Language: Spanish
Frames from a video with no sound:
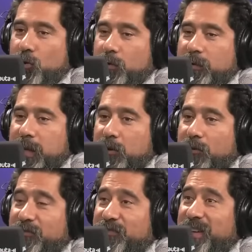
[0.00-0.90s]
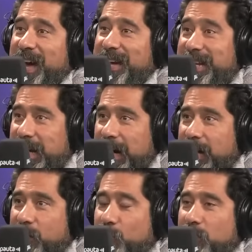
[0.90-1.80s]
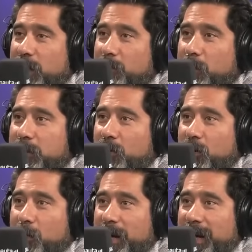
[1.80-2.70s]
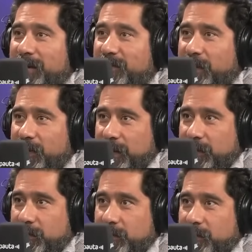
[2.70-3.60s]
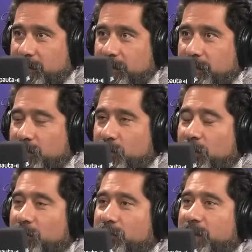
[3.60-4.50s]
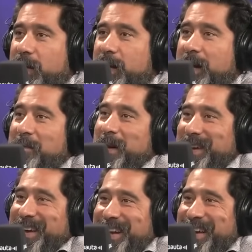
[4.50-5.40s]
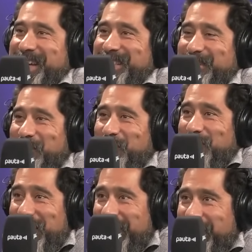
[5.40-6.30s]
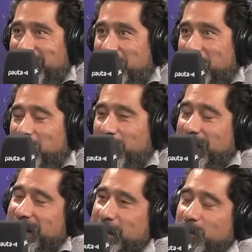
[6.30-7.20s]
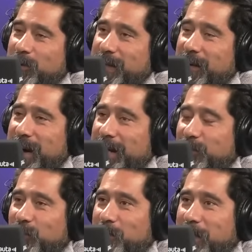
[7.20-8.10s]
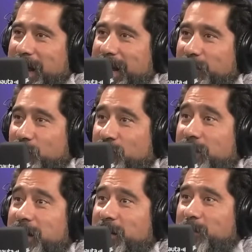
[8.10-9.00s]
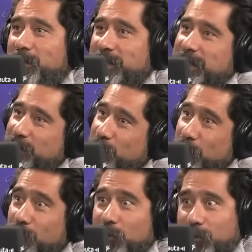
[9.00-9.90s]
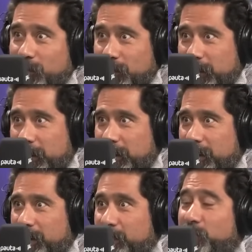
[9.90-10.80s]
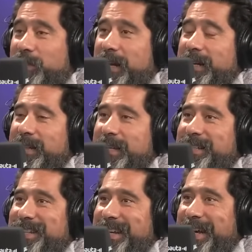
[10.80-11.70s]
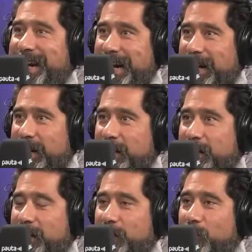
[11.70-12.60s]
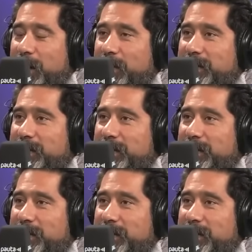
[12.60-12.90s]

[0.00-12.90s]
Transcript: desconfiaría de un termómetro que no marca la fiebre. Yo desconfiaría que me dijerais que está todo bien, porque estamos trabajando con maderas torcidas, como se dice, que somos mm. nosotros. Y mucha de la gente que se queja una vez,